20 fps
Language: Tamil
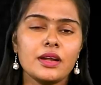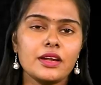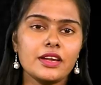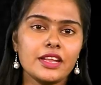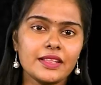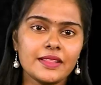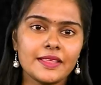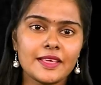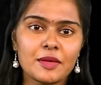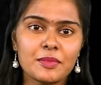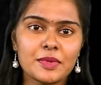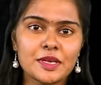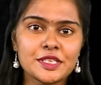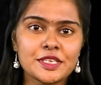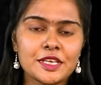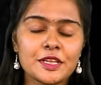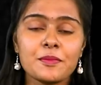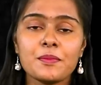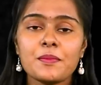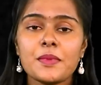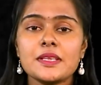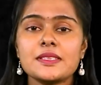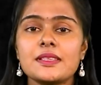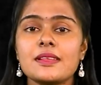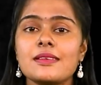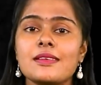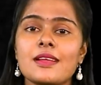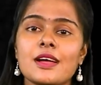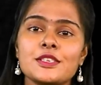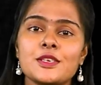நிதியமைச்சர்
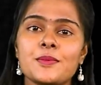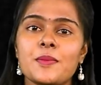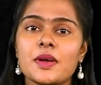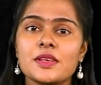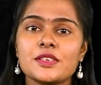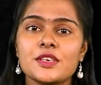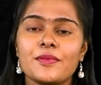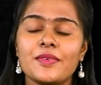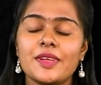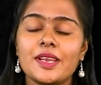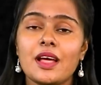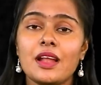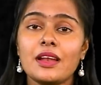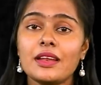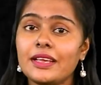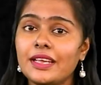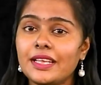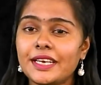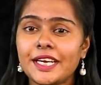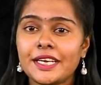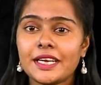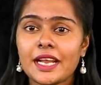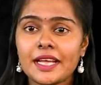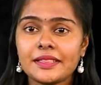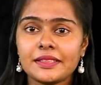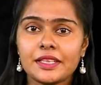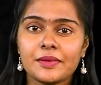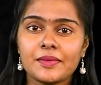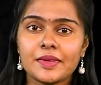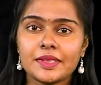பசல் ராஜபக்சவினால்
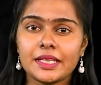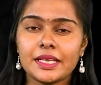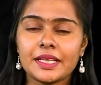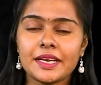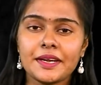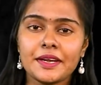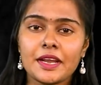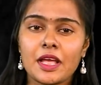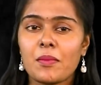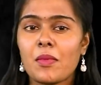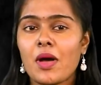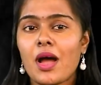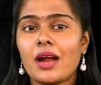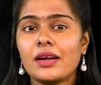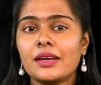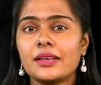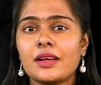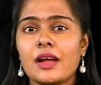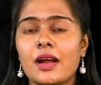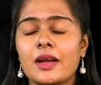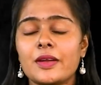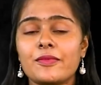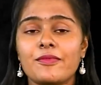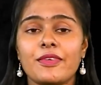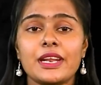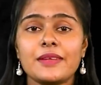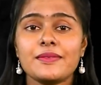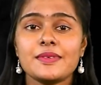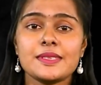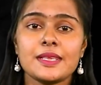இரண்டாயிரத்தி இருபத்தி இரண்டாம் ஆண்டுக்கான
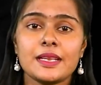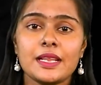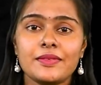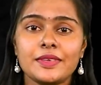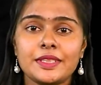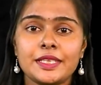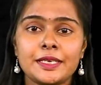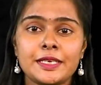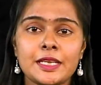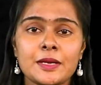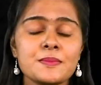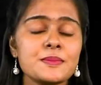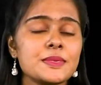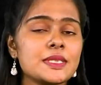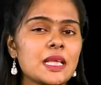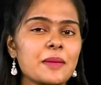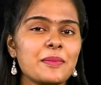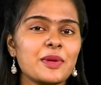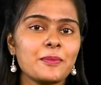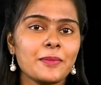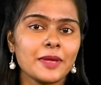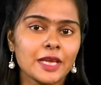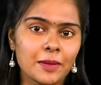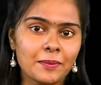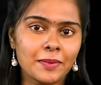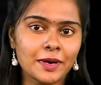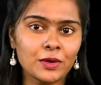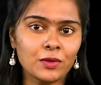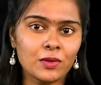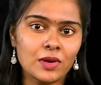வரவு செலவு திட்டம்
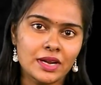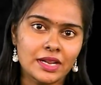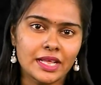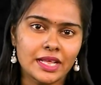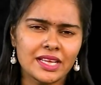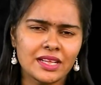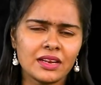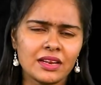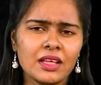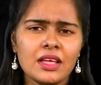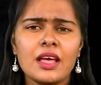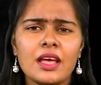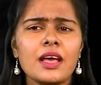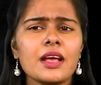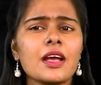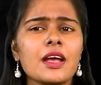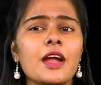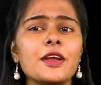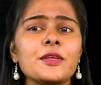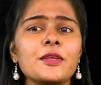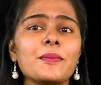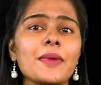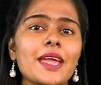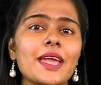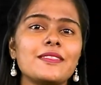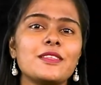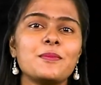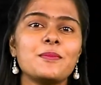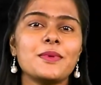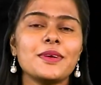சமர்ப்பிக்கப்பட்டுள்ள நிலையில் கடும்
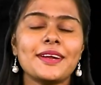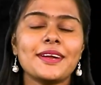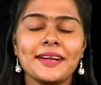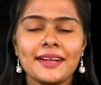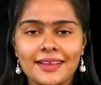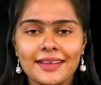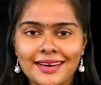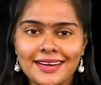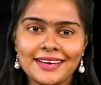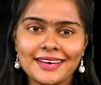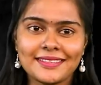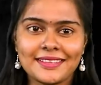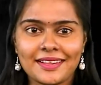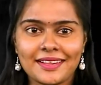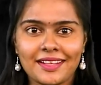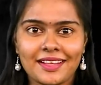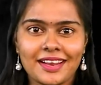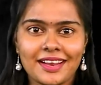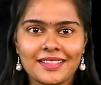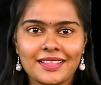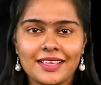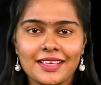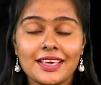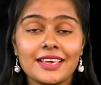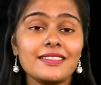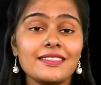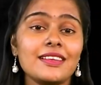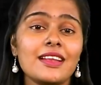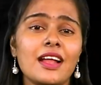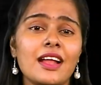எதிர்ப்புகள் எழுந்திருக்கிறது
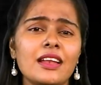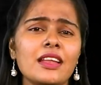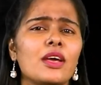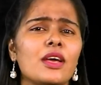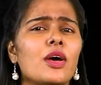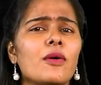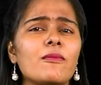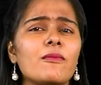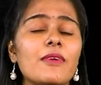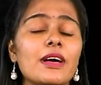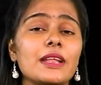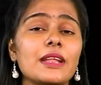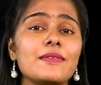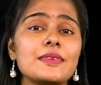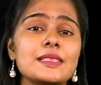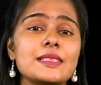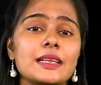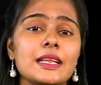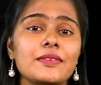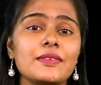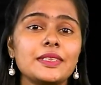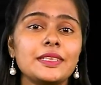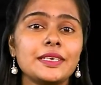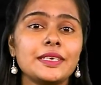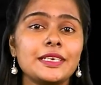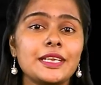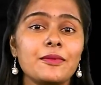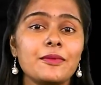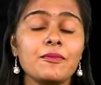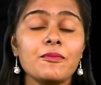இதனால் வரவு செலவு
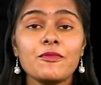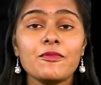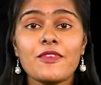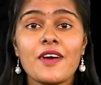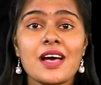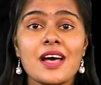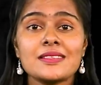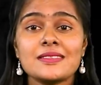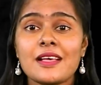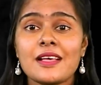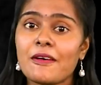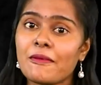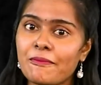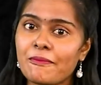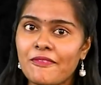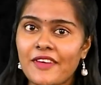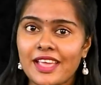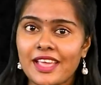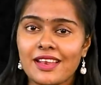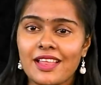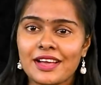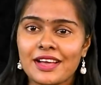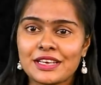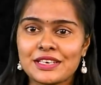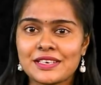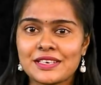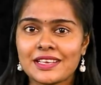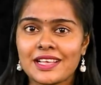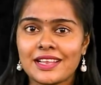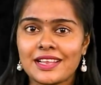திட்டம் பாசா பேலா
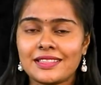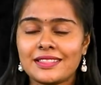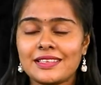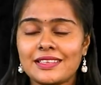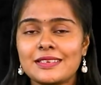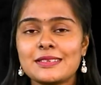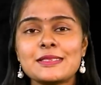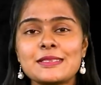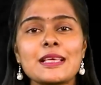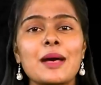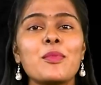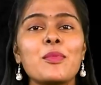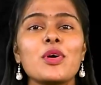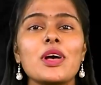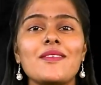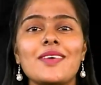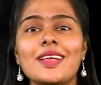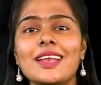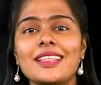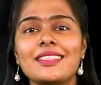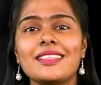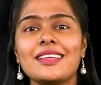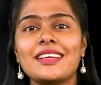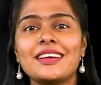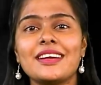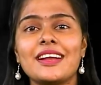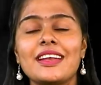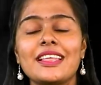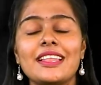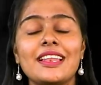என்ற கருத்து சமூக
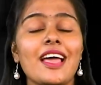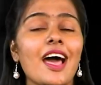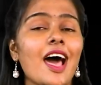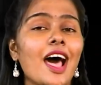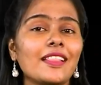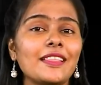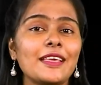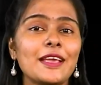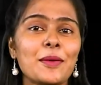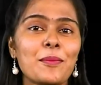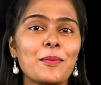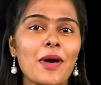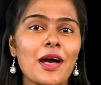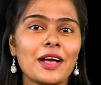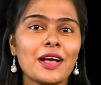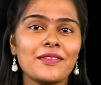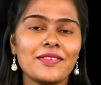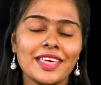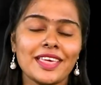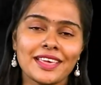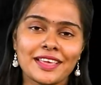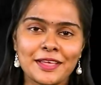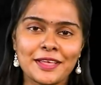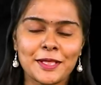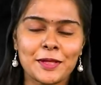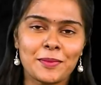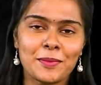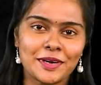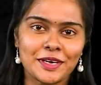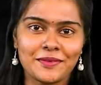வலைதளங்களில் அதிகமாகவே
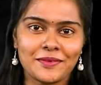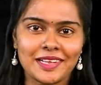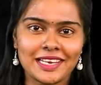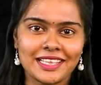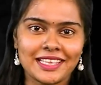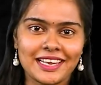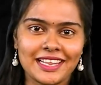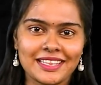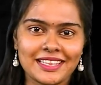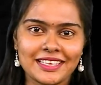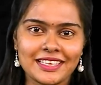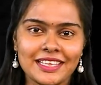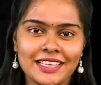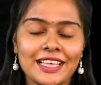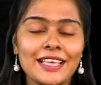கேட்கப்பட்டு வருகிறது